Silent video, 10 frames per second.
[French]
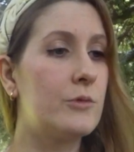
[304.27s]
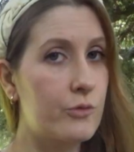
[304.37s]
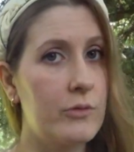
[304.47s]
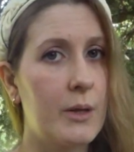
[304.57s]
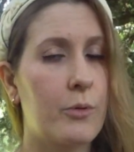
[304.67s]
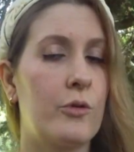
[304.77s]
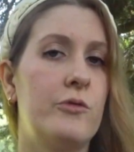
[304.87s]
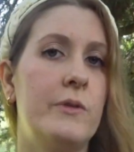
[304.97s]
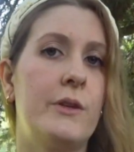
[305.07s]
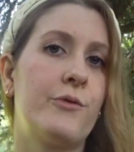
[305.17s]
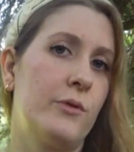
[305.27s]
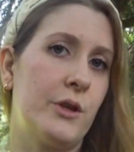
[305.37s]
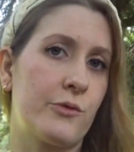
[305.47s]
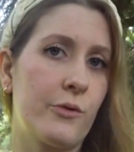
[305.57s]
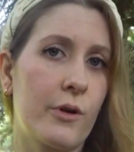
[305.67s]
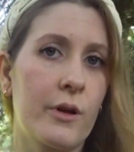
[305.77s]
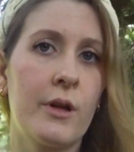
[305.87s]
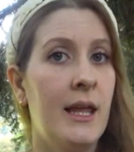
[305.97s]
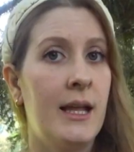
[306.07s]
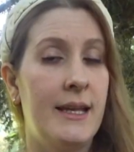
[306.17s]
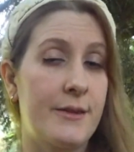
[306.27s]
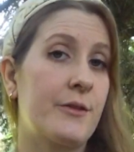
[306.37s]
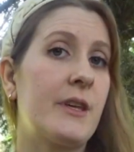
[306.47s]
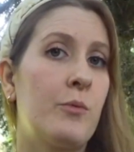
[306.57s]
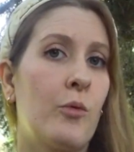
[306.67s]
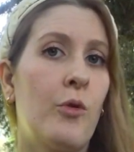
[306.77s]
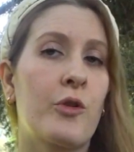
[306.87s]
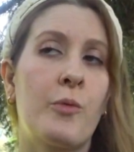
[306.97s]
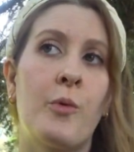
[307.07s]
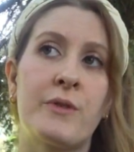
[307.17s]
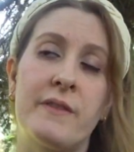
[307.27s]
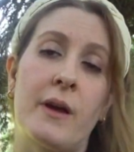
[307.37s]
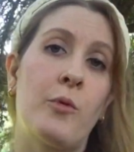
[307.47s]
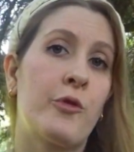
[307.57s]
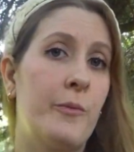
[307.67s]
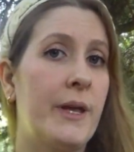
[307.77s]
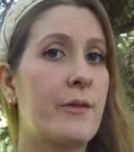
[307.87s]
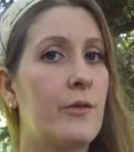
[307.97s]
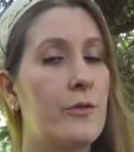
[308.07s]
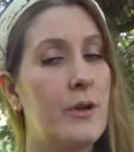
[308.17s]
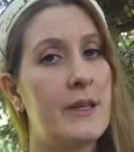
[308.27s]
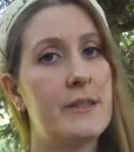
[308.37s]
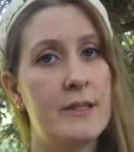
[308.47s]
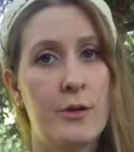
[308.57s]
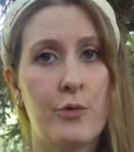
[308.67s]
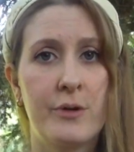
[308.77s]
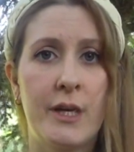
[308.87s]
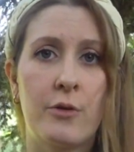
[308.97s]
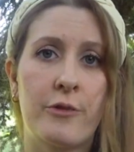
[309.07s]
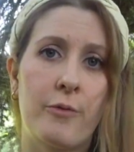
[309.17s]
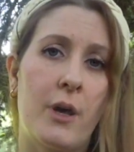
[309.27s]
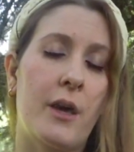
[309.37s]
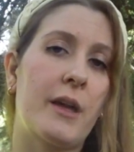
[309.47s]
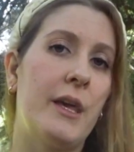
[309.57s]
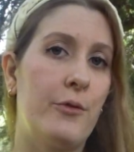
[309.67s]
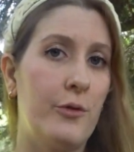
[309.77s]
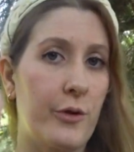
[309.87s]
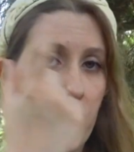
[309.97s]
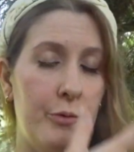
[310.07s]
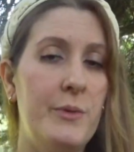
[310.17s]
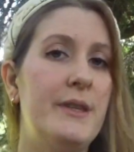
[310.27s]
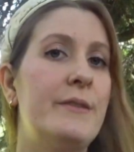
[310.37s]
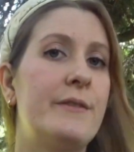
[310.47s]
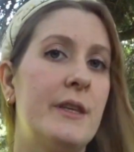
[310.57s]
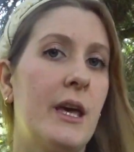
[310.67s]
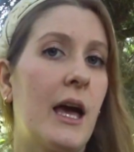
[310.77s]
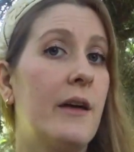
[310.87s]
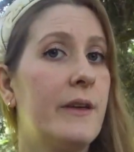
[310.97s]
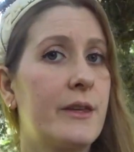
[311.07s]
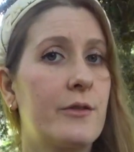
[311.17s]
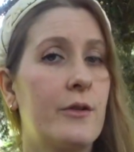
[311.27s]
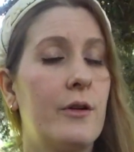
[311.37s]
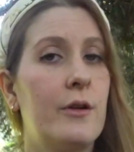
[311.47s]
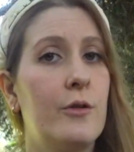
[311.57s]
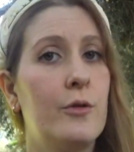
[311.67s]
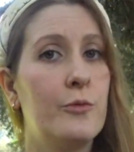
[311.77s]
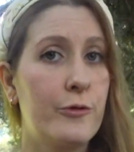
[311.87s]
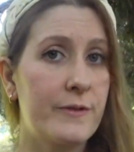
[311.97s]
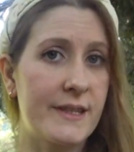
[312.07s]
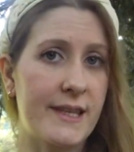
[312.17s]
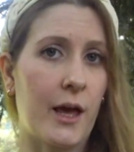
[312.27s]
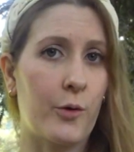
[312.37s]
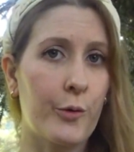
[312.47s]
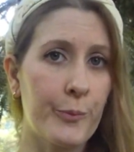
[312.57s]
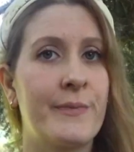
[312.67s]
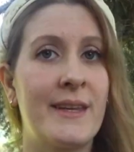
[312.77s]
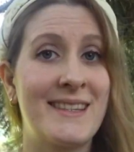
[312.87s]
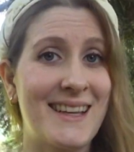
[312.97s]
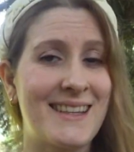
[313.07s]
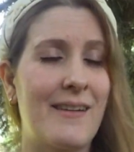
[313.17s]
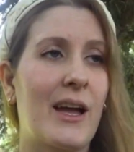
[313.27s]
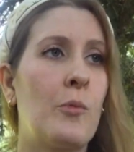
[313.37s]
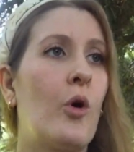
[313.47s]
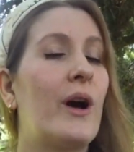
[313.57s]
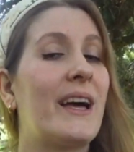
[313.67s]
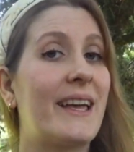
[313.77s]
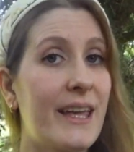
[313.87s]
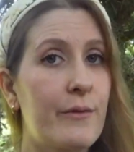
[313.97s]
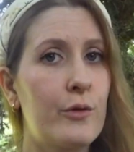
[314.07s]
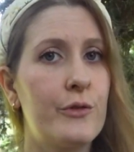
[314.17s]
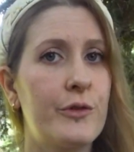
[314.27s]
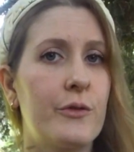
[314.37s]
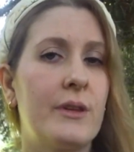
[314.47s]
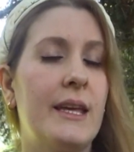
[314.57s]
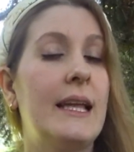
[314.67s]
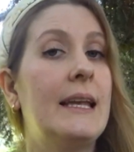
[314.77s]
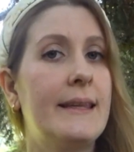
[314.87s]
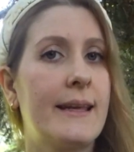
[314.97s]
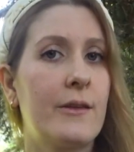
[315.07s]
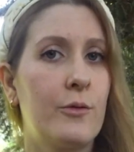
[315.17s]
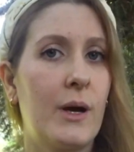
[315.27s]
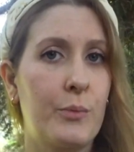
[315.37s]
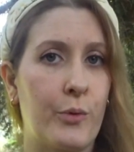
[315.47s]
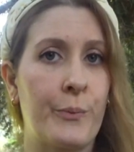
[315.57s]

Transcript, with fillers: tous les produits tous les jours. L'essentiel pour moi en ce moment c'est vraiment de mettre de l'acide hyaluronique le soir et de le réhumidifier avec euh, le mucus d'escargot. Ça, ça a vraiment révolutionné l'état de ma peau.